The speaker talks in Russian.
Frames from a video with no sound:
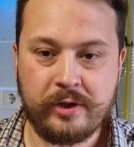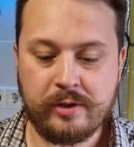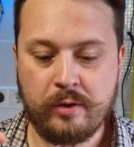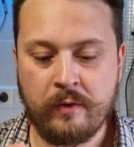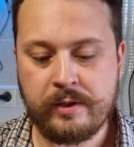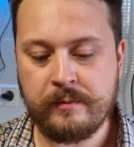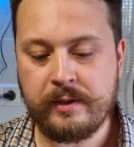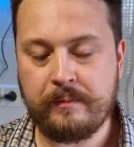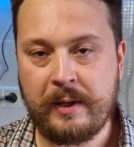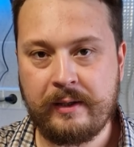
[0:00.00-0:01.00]

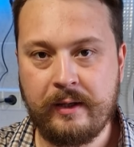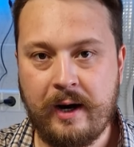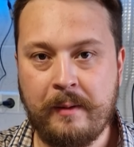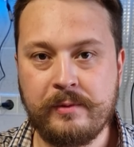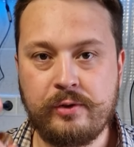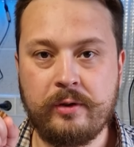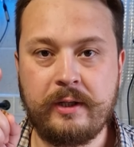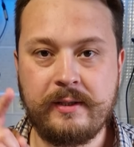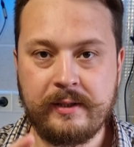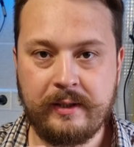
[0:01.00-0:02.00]
185 грамм,
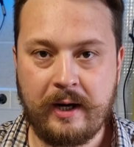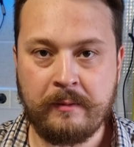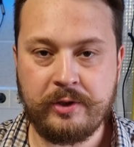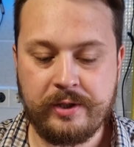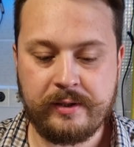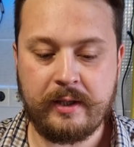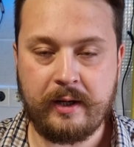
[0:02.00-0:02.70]
130 грамм чистой